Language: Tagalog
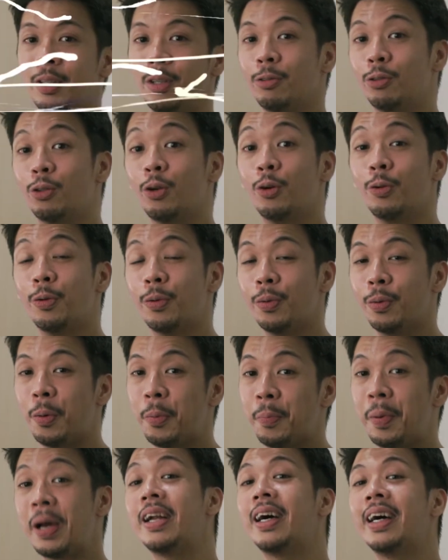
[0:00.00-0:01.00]
So,
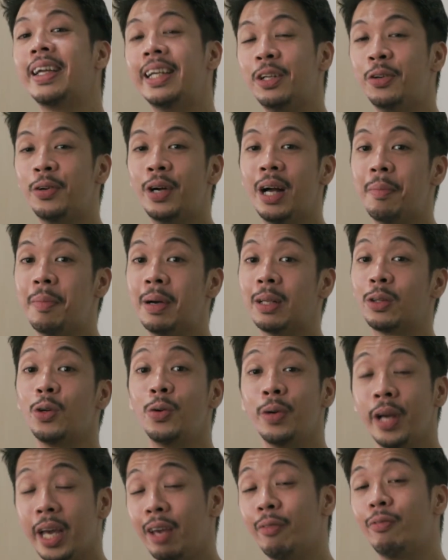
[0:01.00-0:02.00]
para kanino nga ba
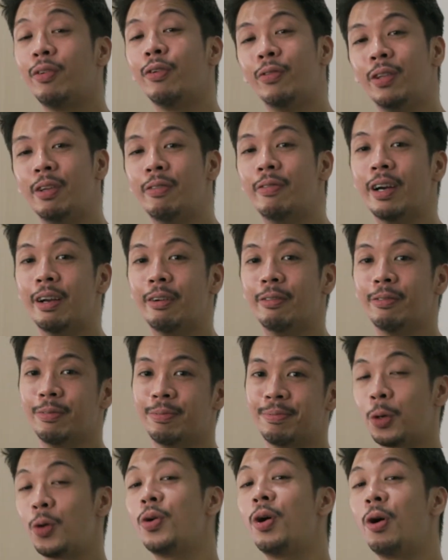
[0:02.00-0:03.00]
tong A55?
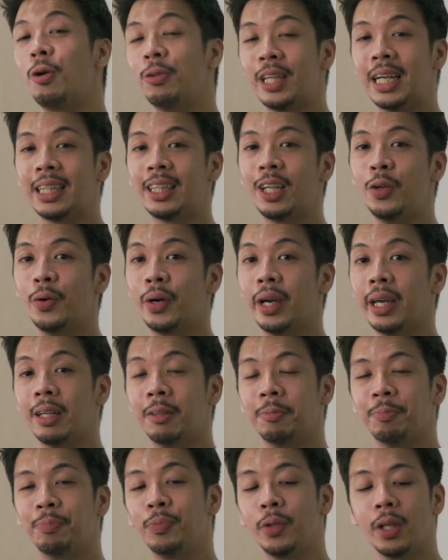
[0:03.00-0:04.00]
Kung akong tatanungin,
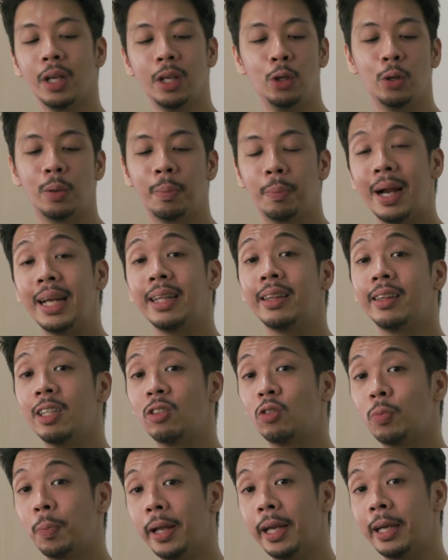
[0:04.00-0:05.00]
yung bright
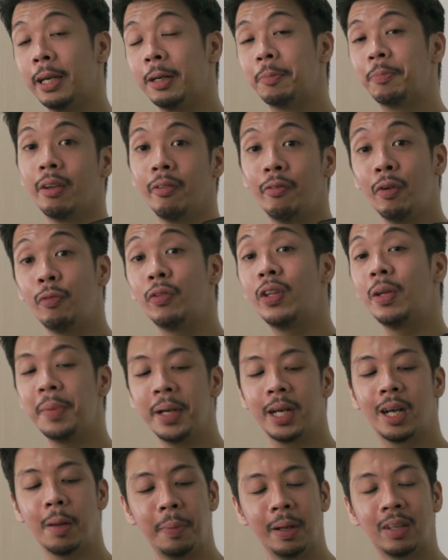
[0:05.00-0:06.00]
display, 50
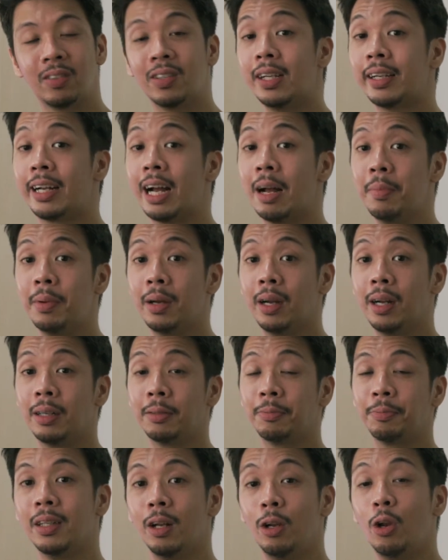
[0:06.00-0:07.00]
megapixel
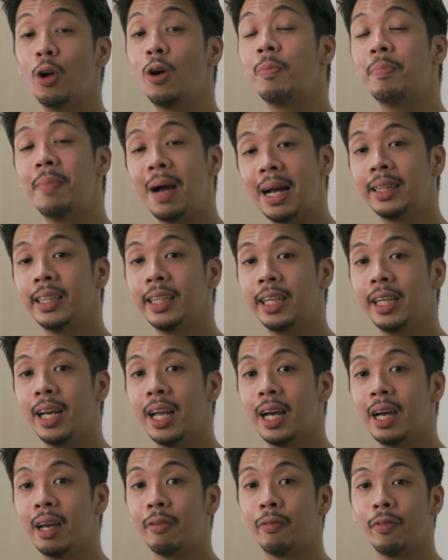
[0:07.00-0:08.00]
camera, long battery
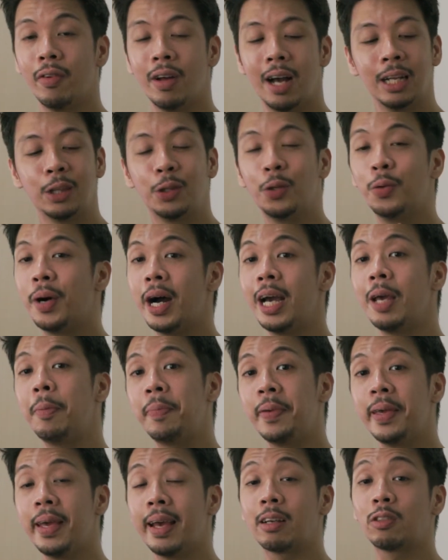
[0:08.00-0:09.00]
life, at yung
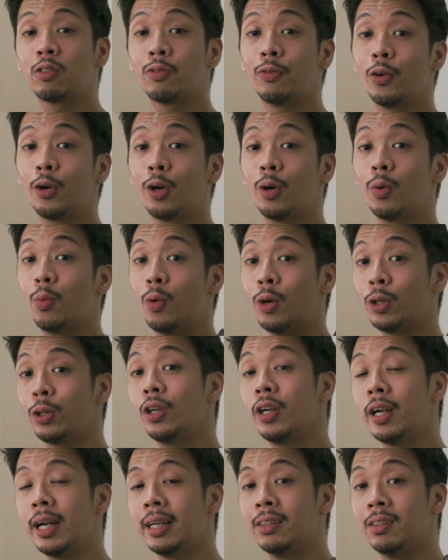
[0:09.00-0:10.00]
IPX4
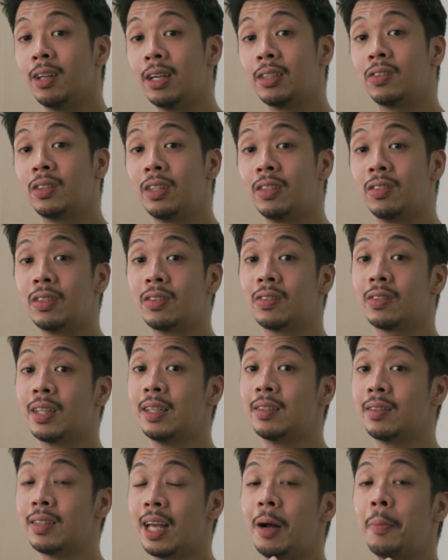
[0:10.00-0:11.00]
water and dust
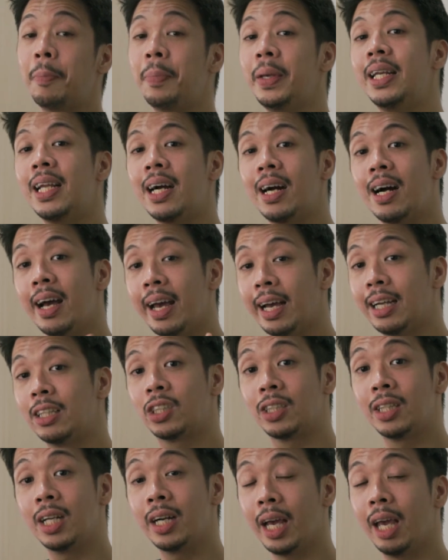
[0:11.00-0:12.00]
resistance ang
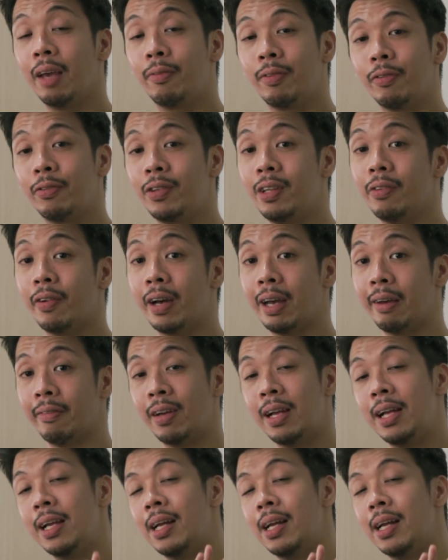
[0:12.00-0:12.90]
pinaka-edge ng A55